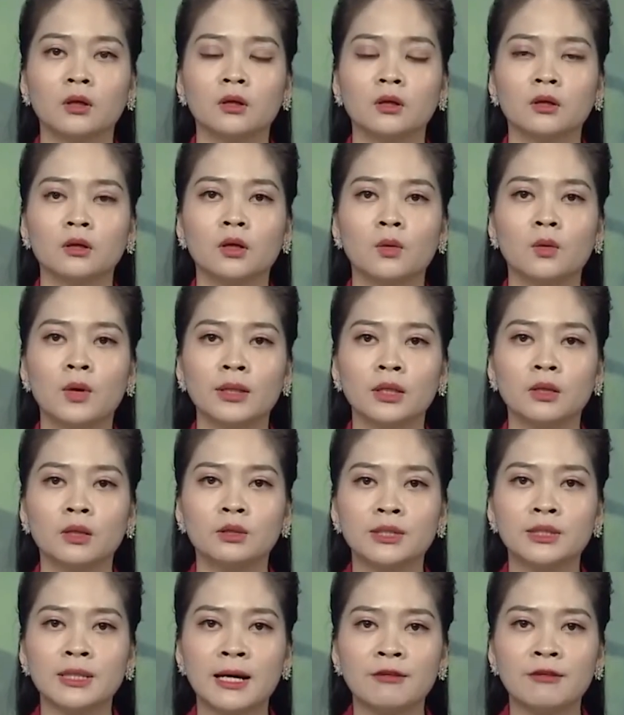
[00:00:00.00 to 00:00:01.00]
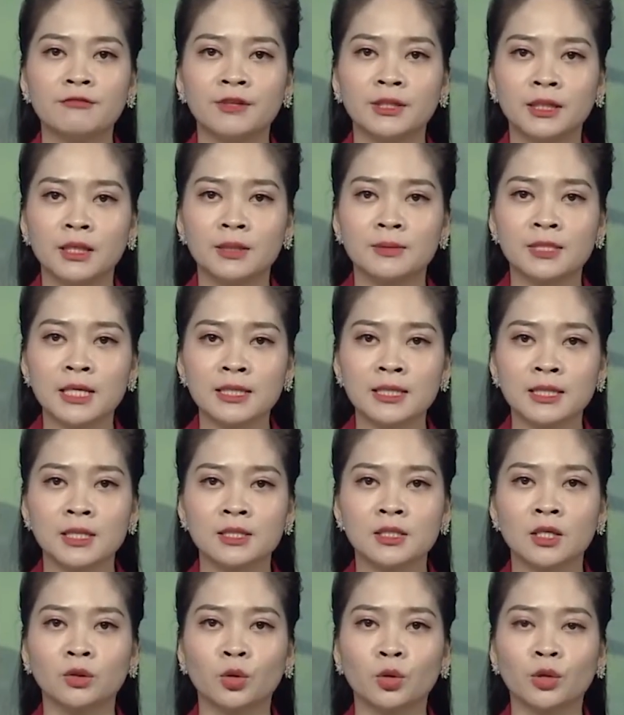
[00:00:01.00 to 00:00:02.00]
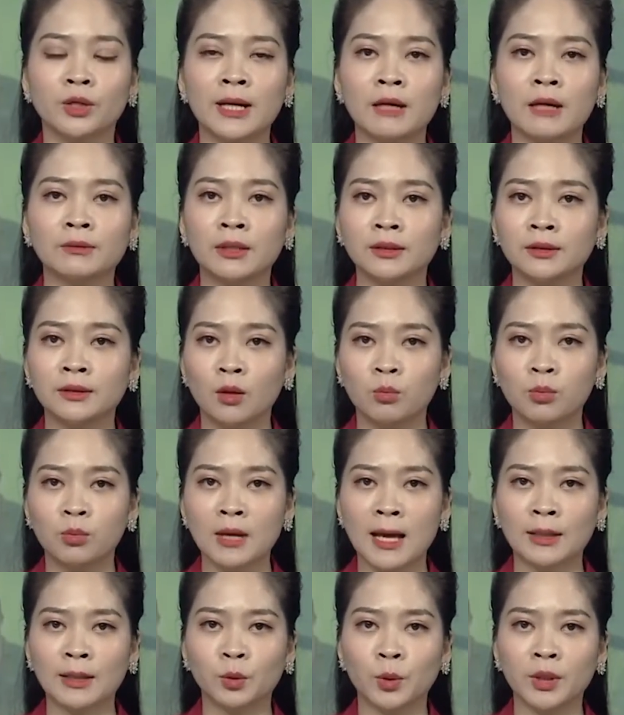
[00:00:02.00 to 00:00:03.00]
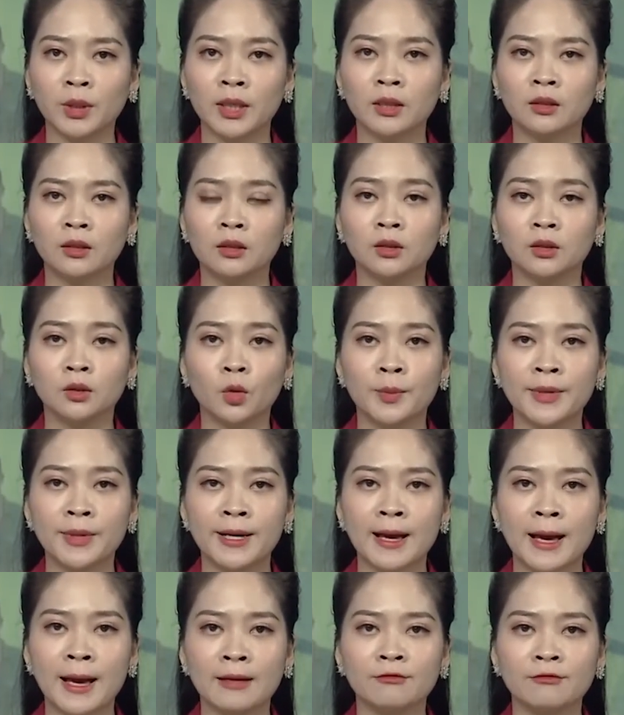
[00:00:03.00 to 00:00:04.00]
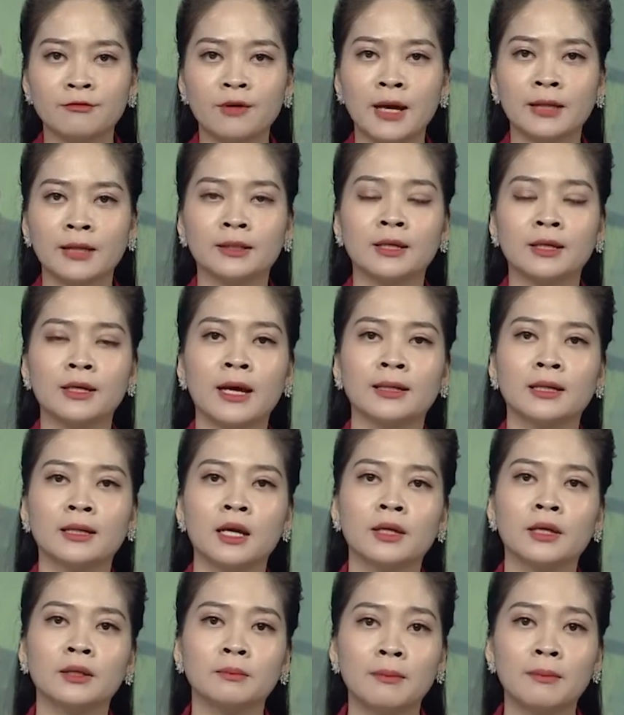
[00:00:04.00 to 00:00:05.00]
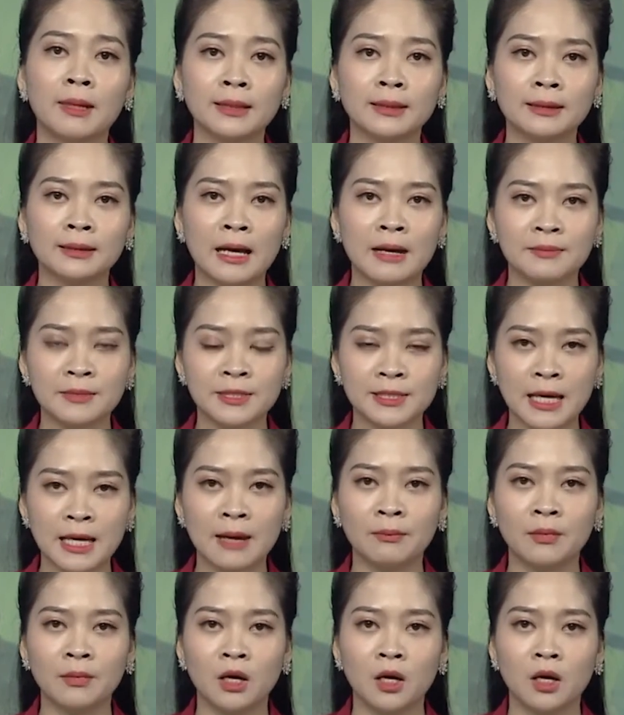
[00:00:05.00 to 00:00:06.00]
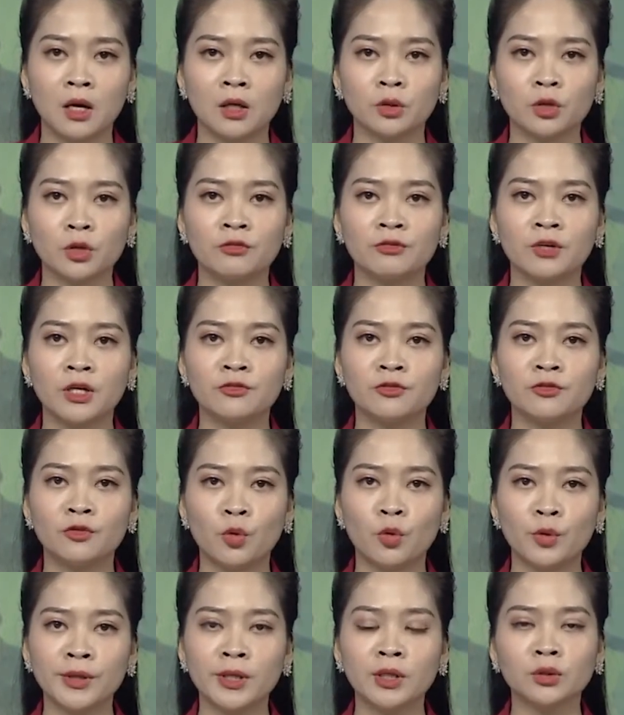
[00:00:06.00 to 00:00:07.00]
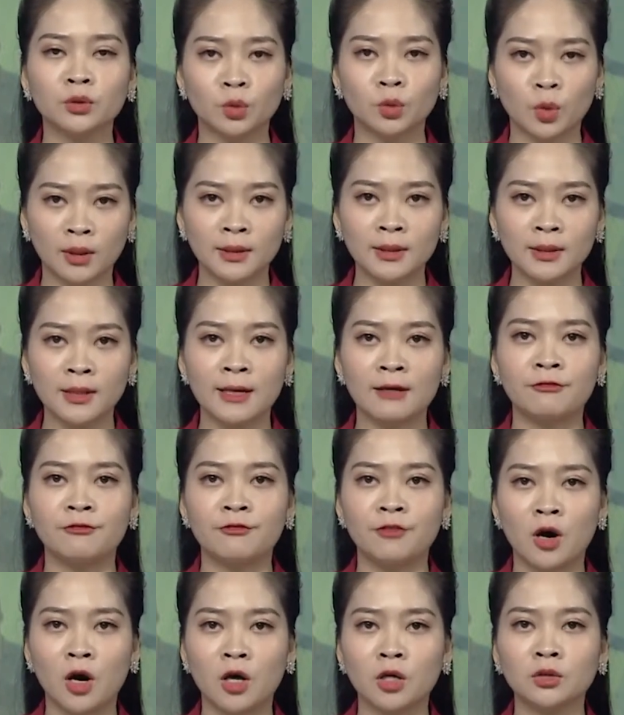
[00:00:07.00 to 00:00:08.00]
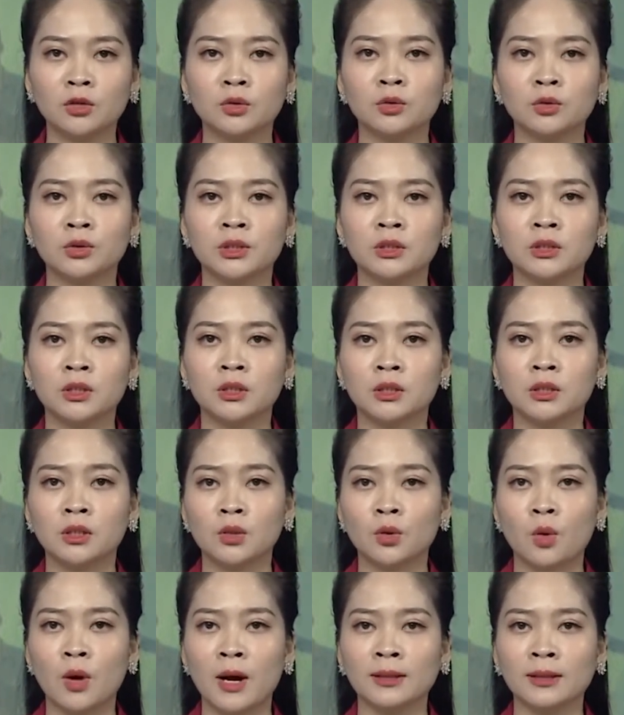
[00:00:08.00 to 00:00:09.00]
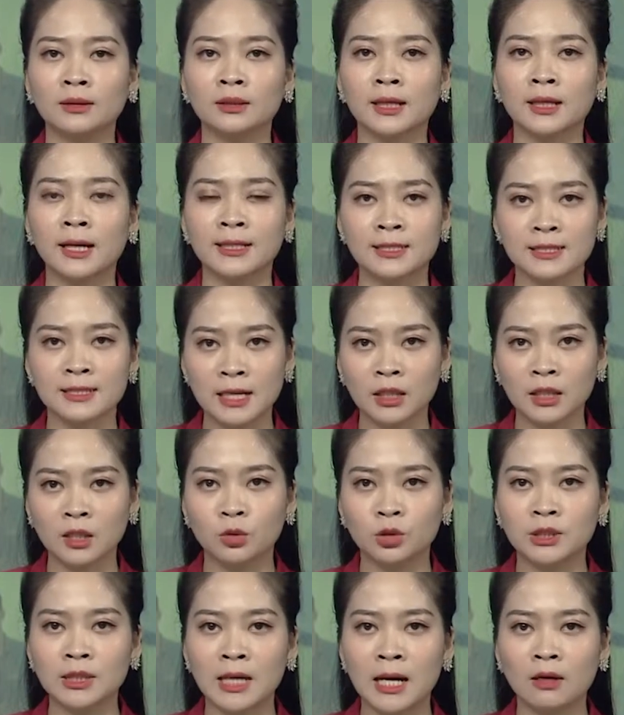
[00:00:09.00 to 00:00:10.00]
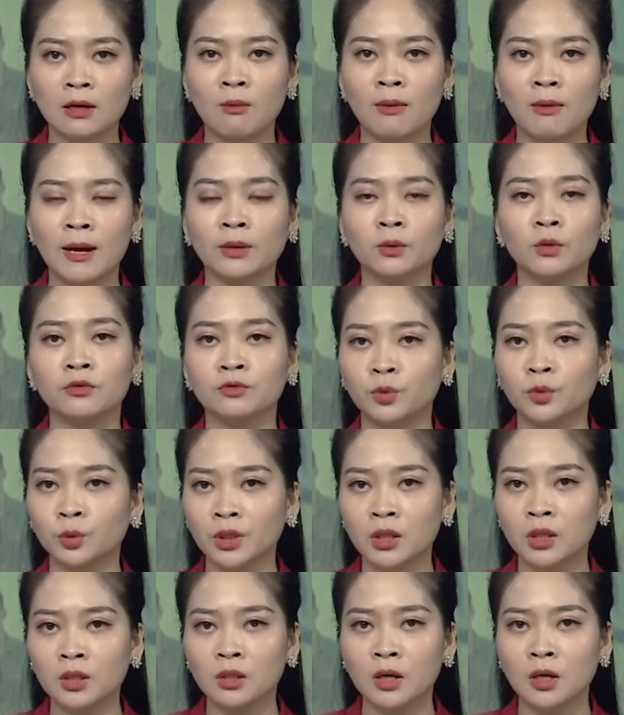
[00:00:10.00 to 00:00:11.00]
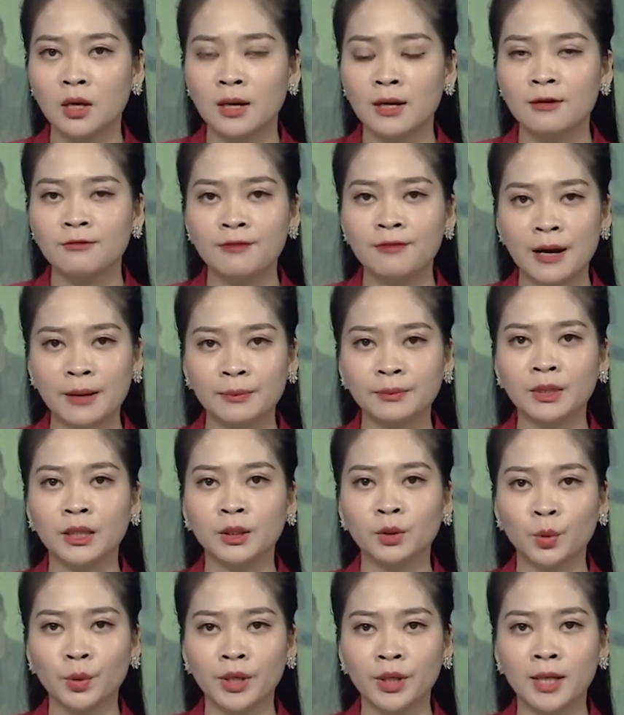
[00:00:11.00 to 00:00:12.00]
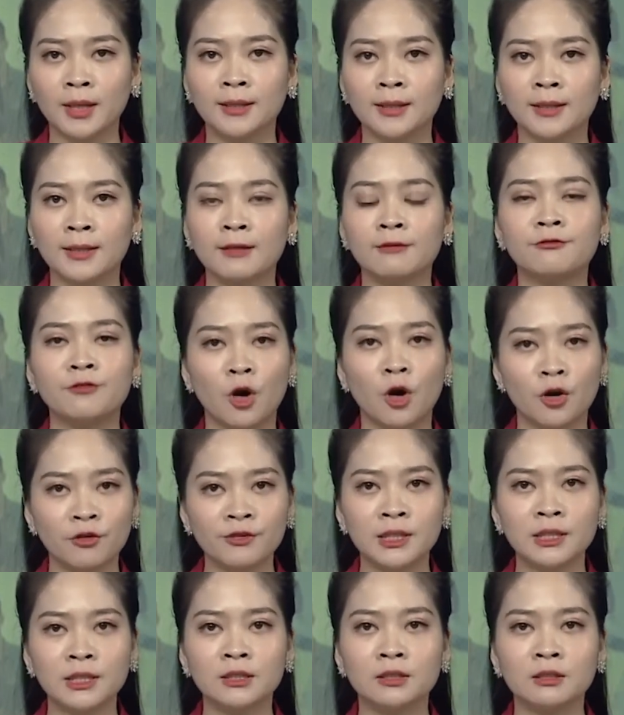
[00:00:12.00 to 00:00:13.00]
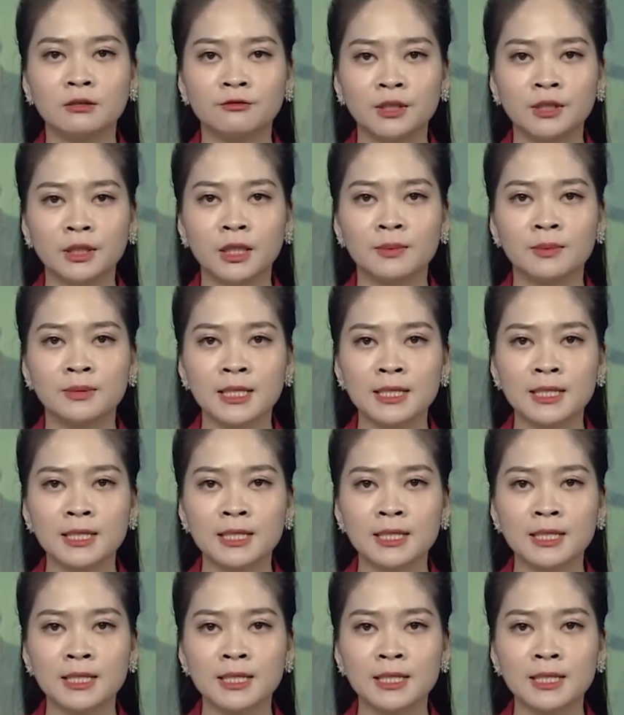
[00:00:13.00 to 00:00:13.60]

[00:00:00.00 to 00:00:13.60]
Cơ quan điều tra Viện Kiểm sát Nhân dân tối cao đã tống đạt quyết định khởi tố bị can và thi hành lệnh bắt tạm giam đối với Vũ Đức Tuấn là Phó Thủ trưởng Cơ quan Cảnh sát điều tra Công an huyện Vũ Thư, Phạm Thị Thu Hiền là Phó Viện trưởng Viện Kiểm sát